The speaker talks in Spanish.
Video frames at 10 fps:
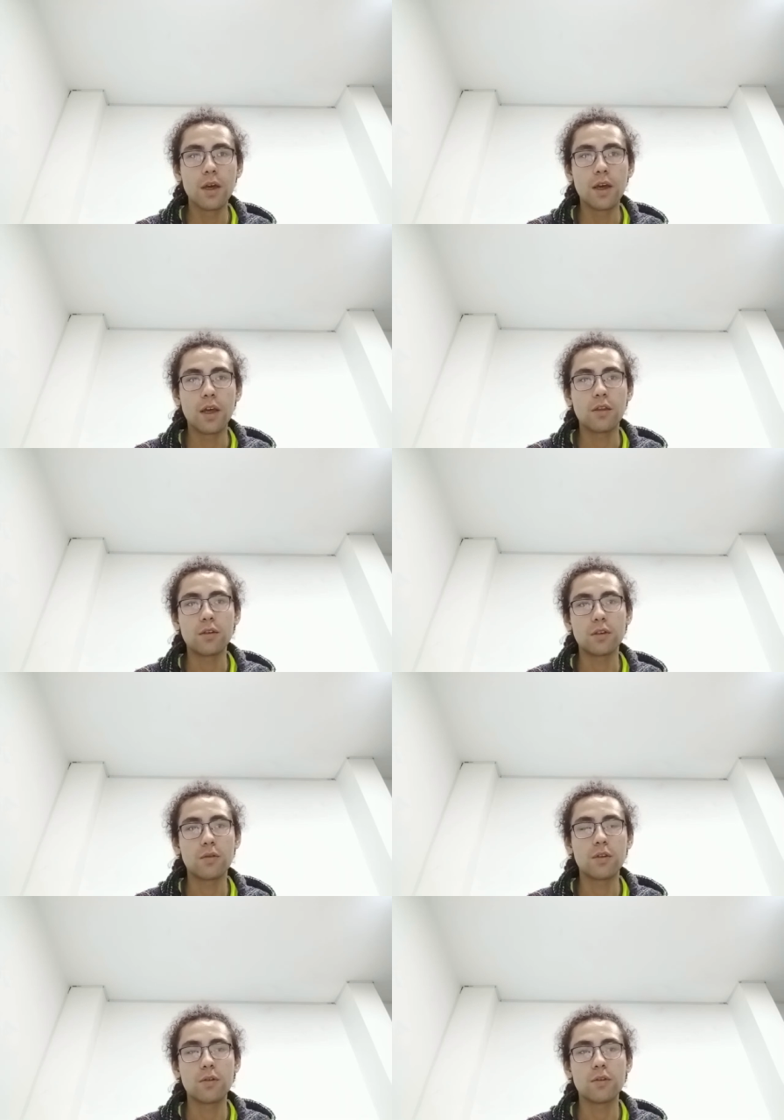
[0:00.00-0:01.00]
Entonces
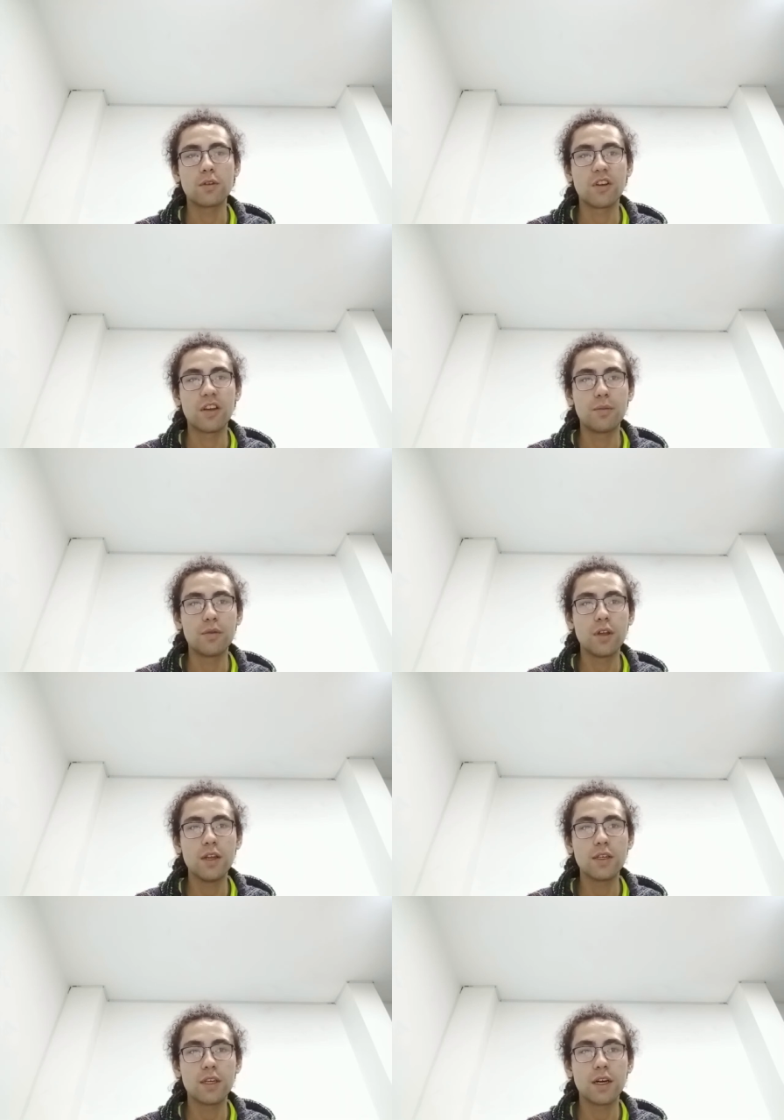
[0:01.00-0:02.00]
cuando nuestro equipo
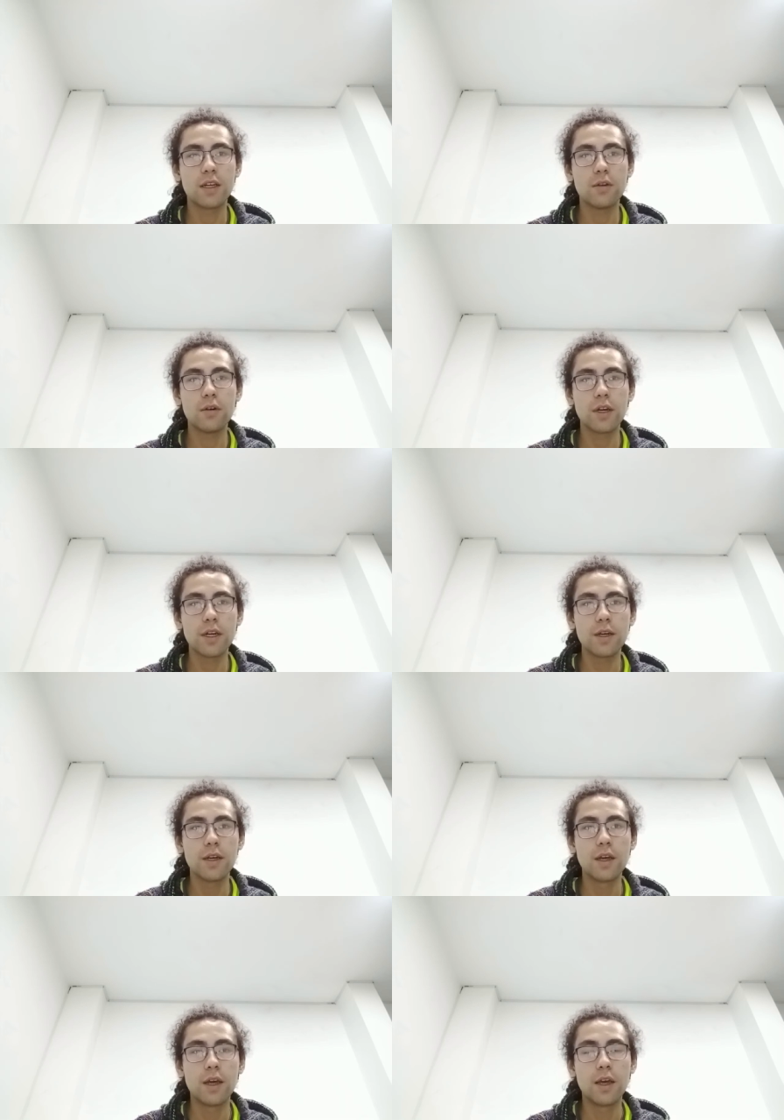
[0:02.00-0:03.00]
utiliza Docker,
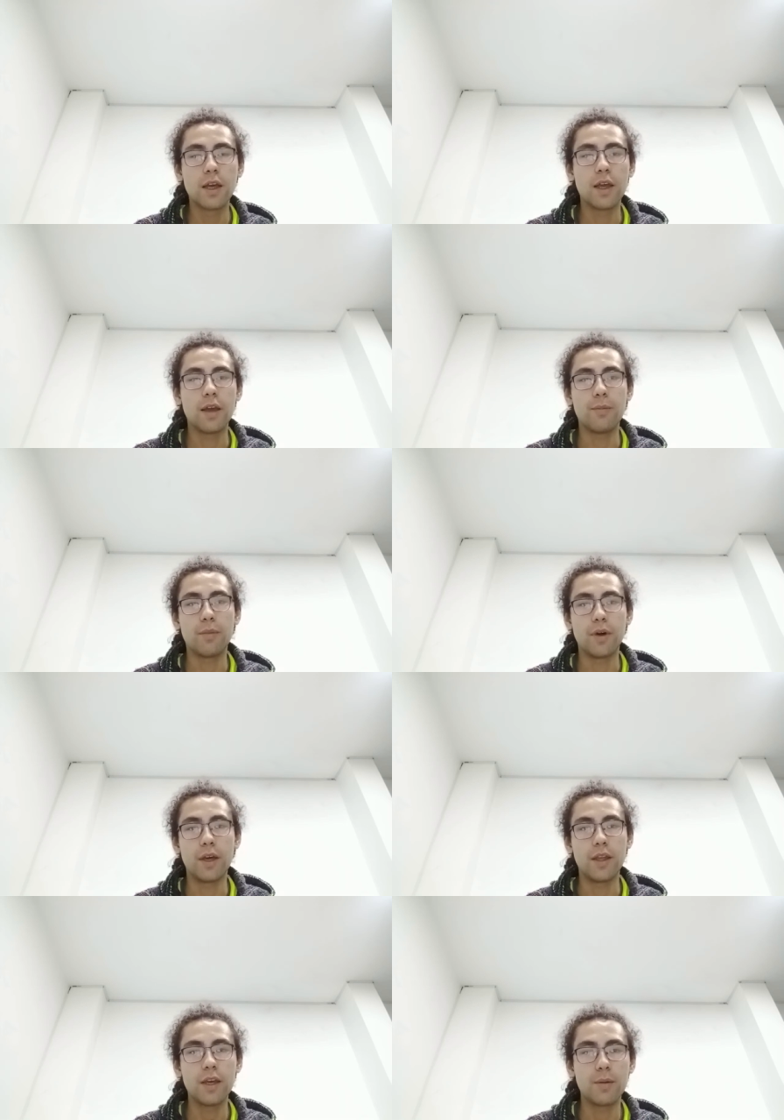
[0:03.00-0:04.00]
eh,
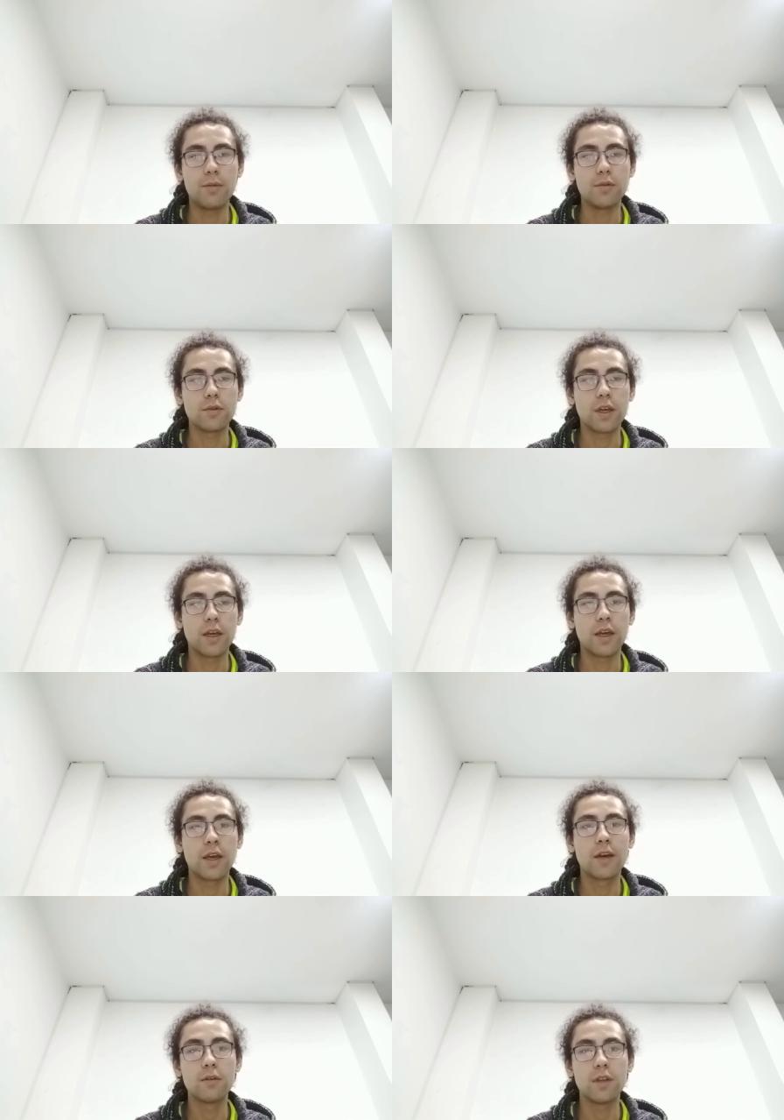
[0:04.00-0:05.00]
puede digamos eh,
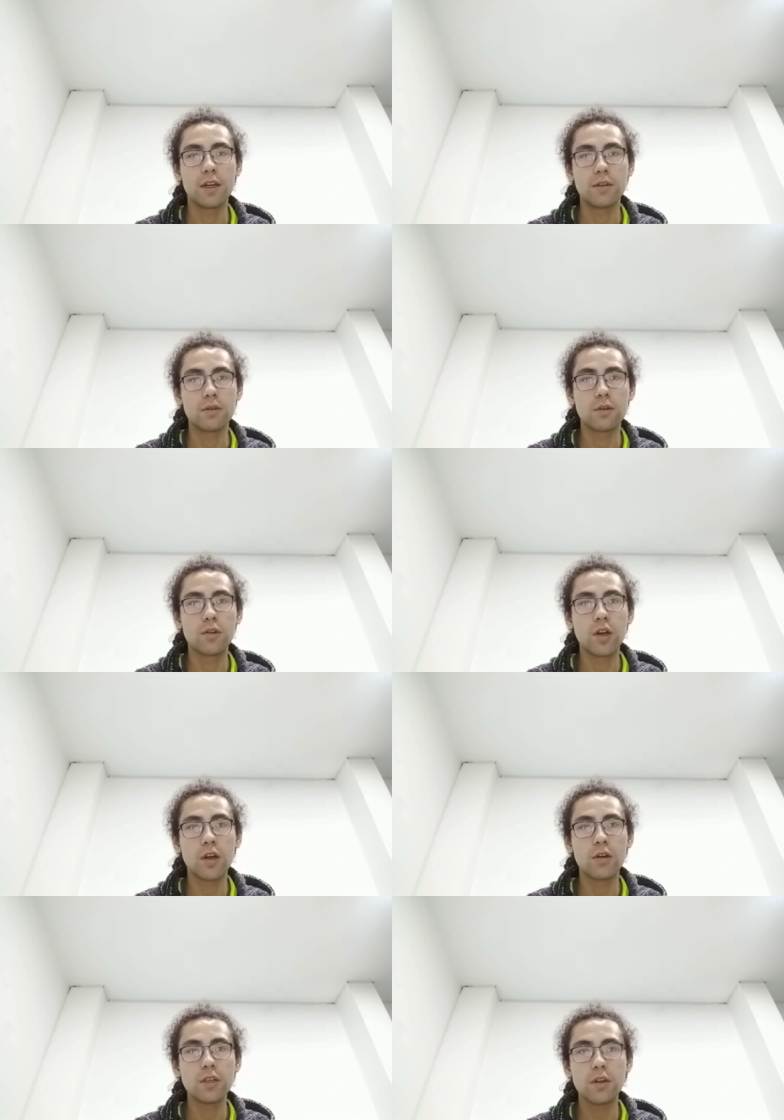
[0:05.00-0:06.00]
ejecutar esos
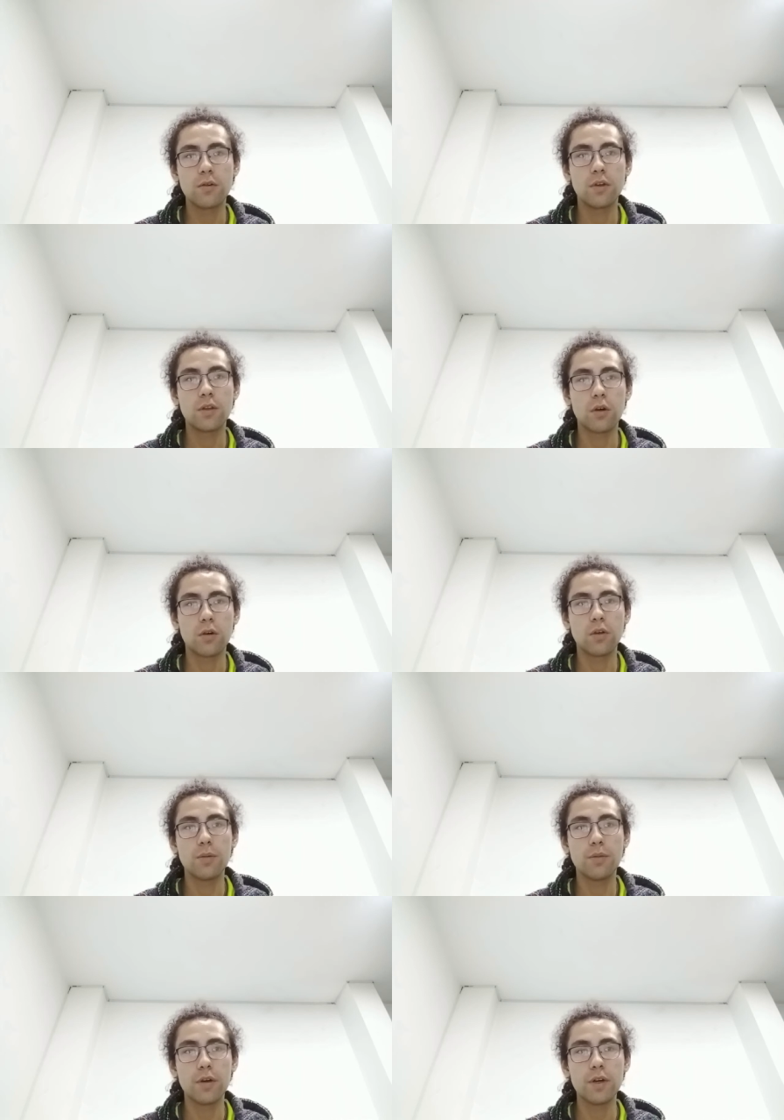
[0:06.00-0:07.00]
contenedores en un entorno de
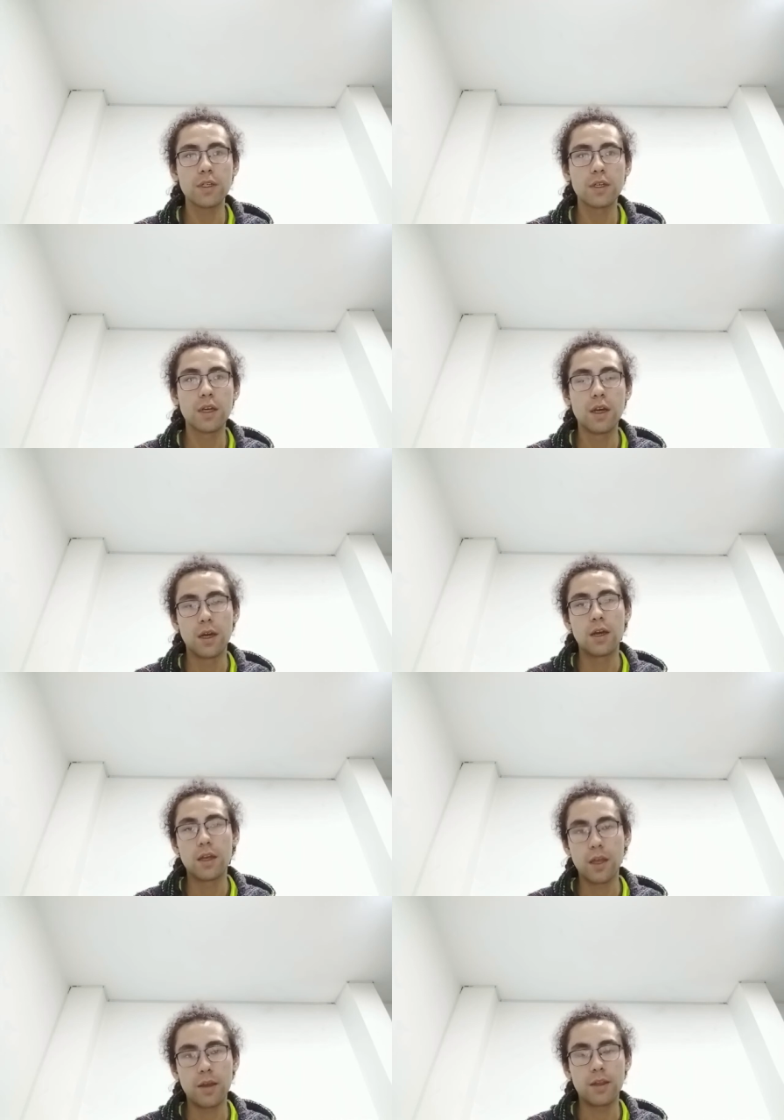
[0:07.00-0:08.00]
pruebas
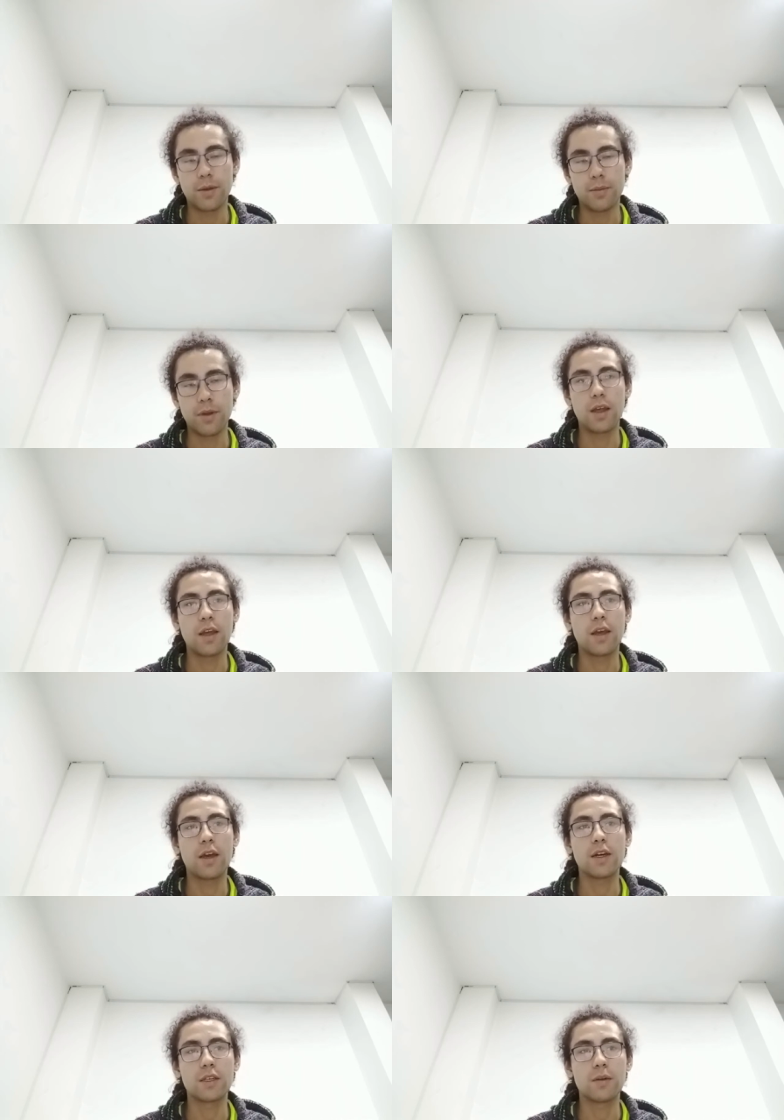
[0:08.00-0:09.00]
y también eh,
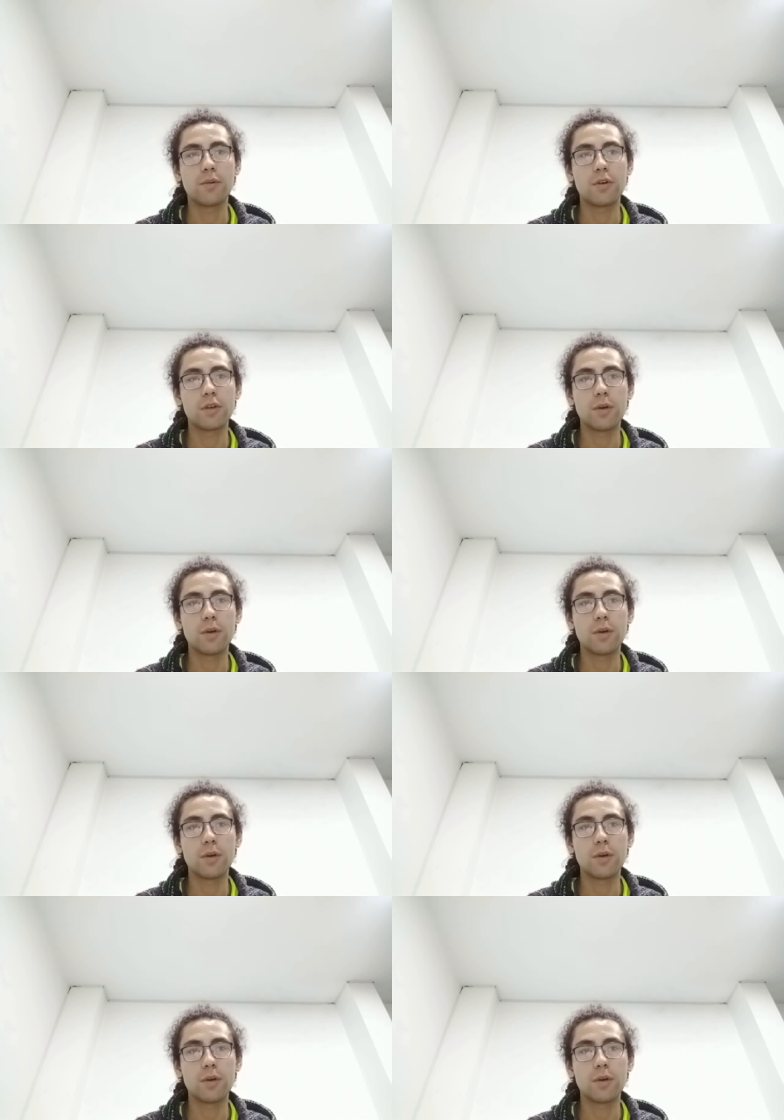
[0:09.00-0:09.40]
hacer pruebas